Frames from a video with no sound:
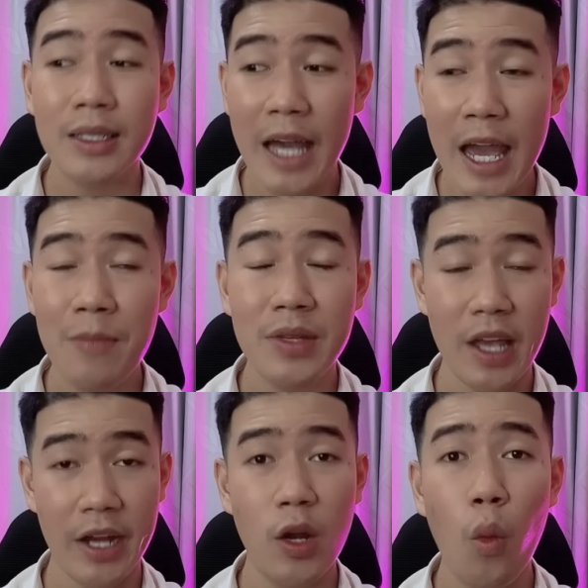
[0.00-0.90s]
Kim
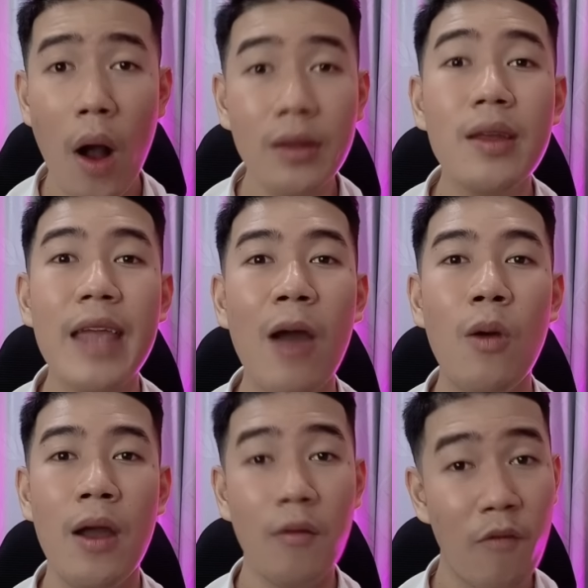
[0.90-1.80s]
chỉ nó quấn với
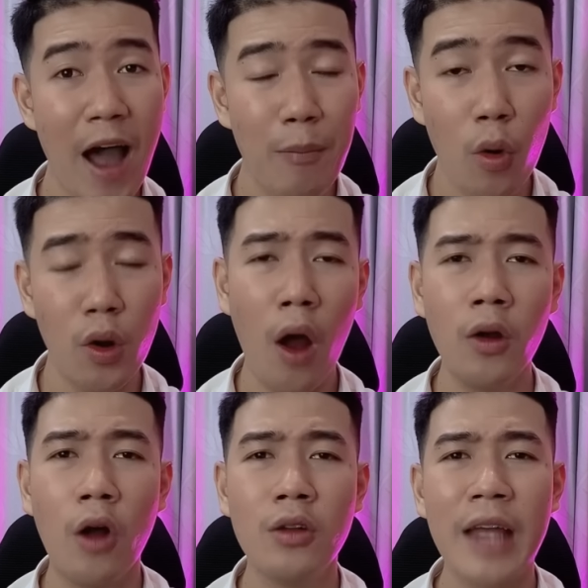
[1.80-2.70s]
nhau và bồ
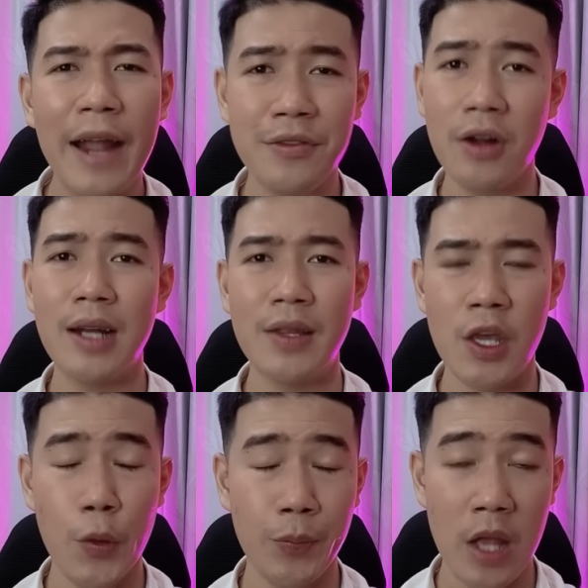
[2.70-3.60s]
lon con tán rất là
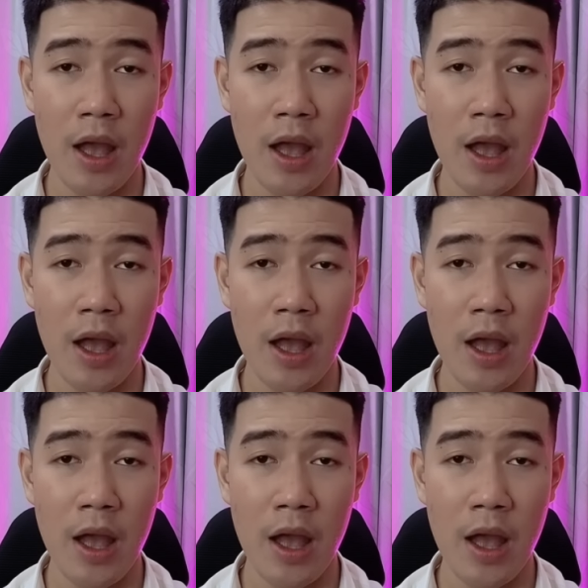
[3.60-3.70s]
nhiều.